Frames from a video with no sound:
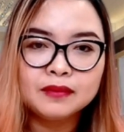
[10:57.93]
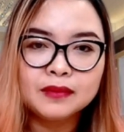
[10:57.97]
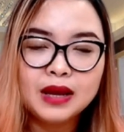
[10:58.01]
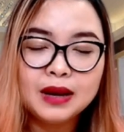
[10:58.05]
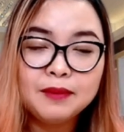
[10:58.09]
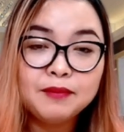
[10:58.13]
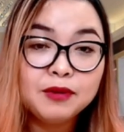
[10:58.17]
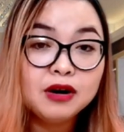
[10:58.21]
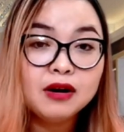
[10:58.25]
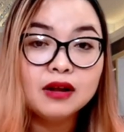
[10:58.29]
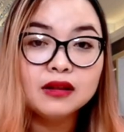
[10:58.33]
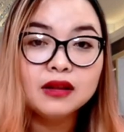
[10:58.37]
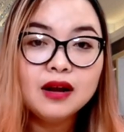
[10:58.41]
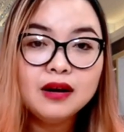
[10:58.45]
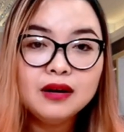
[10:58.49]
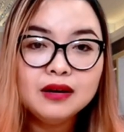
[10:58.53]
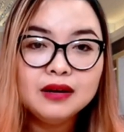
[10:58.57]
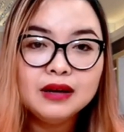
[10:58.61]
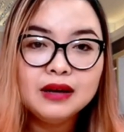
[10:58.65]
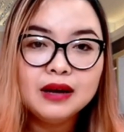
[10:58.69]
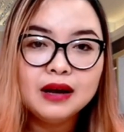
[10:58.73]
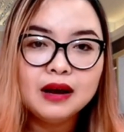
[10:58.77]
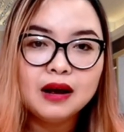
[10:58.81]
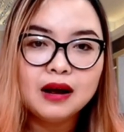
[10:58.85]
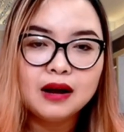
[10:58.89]
em rất là thích
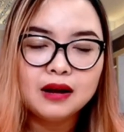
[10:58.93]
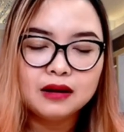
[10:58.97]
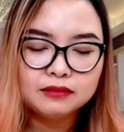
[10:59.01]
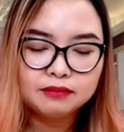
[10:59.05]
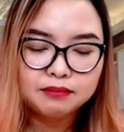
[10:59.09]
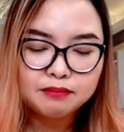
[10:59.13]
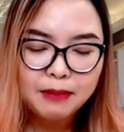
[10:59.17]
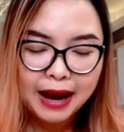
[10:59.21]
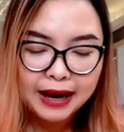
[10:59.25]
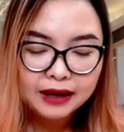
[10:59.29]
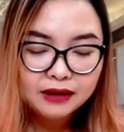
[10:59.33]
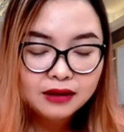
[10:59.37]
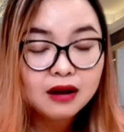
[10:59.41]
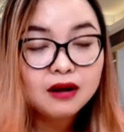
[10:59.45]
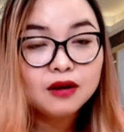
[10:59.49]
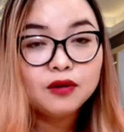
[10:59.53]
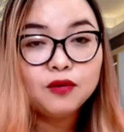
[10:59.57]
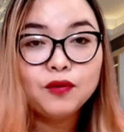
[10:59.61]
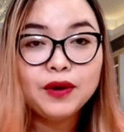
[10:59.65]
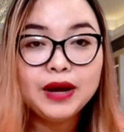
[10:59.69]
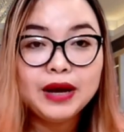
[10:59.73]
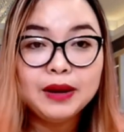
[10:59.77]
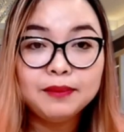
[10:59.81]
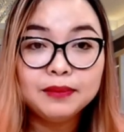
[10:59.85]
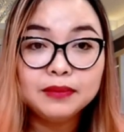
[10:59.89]
à, bản thân
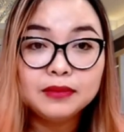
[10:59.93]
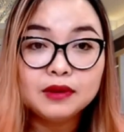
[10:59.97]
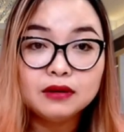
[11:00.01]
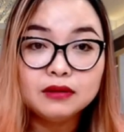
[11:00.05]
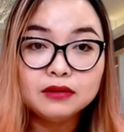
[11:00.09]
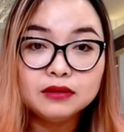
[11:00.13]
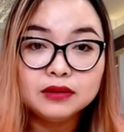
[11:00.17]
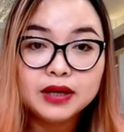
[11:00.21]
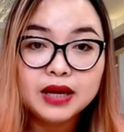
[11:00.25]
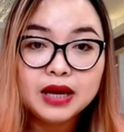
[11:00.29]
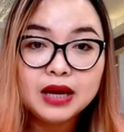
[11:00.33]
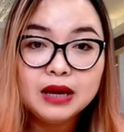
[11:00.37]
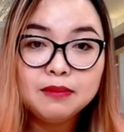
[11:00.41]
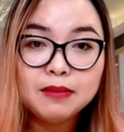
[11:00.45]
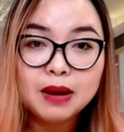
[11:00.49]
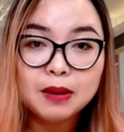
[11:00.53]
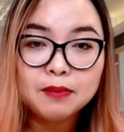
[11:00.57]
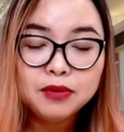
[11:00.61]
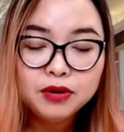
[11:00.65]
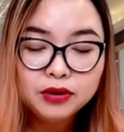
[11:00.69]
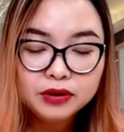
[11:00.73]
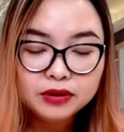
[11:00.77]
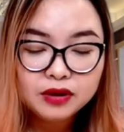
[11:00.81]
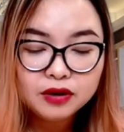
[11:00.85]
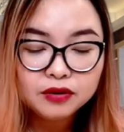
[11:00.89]
của em từ khi mà
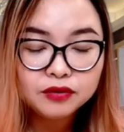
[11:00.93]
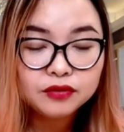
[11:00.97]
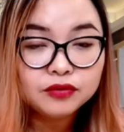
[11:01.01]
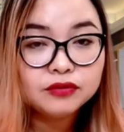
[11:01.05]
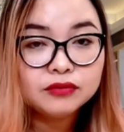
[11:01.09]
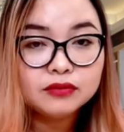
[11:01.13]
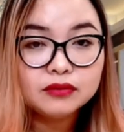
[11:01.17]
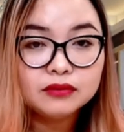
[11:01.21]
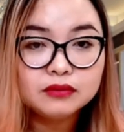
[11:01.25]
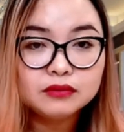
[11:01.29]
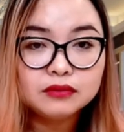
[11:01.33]
bước chân